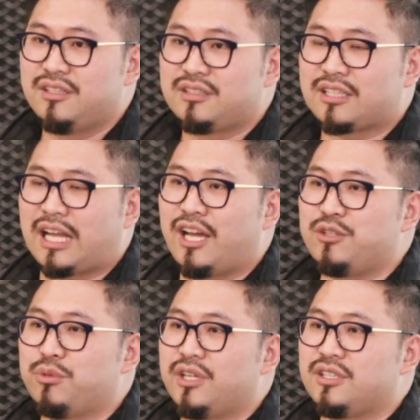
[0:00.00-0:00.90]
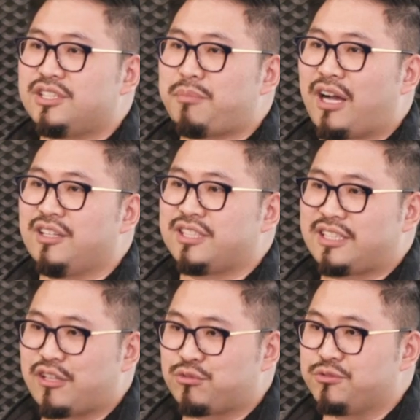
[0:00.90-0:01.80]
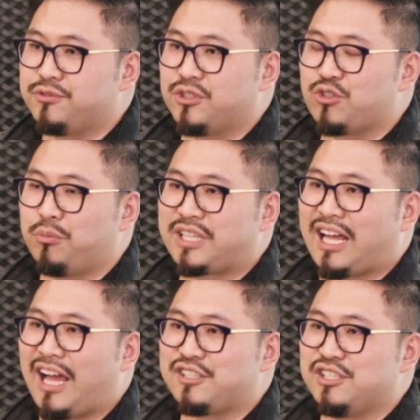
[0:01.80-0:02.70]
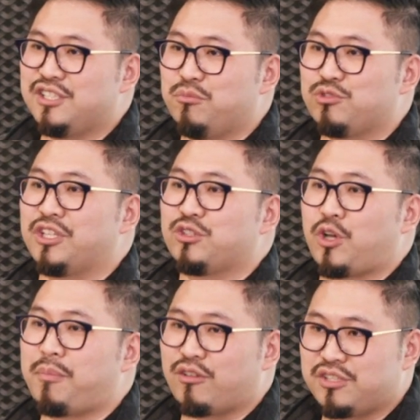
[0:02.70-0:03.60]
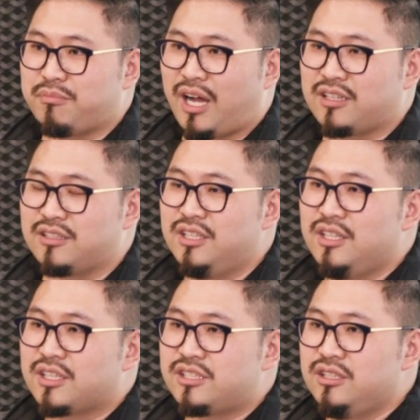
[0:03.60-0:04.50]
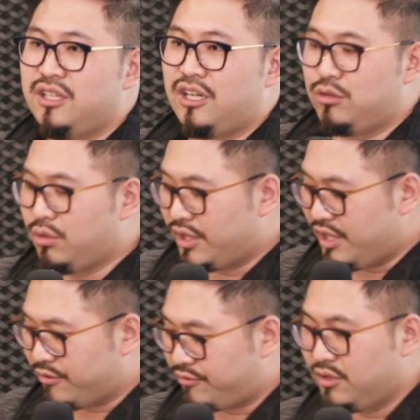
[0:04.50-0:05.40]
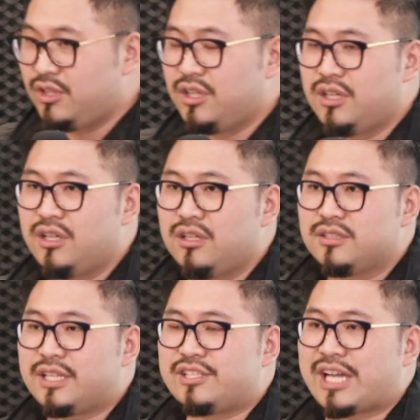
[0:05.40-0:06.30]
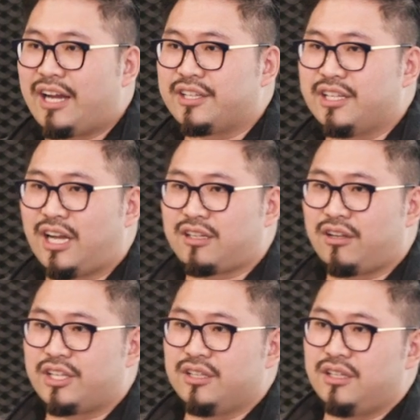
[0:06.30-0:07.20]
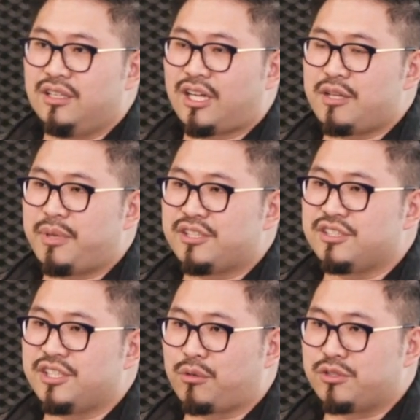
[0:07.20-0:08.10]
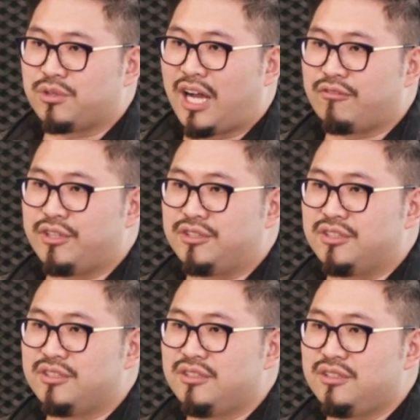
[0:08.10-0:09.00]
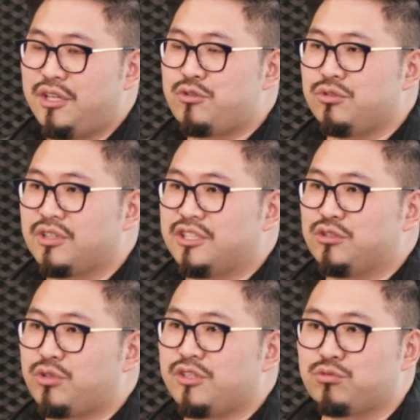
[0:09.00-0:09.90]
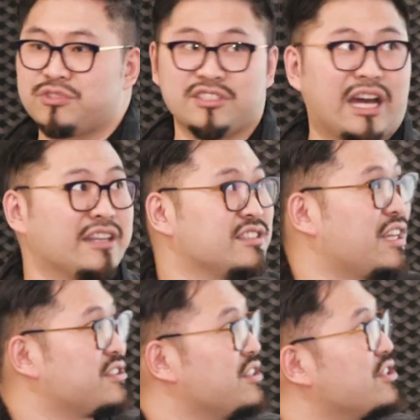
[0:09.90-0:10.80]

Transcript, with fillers: 那当然，因为星巴克实在太舒服了，所以我们大家还是目前都喜欢跑星巴克。可是，如果 if 在家里可以让到一个喝到一杯世界冠军咖啡呢？也许可能最舒适的还是在自己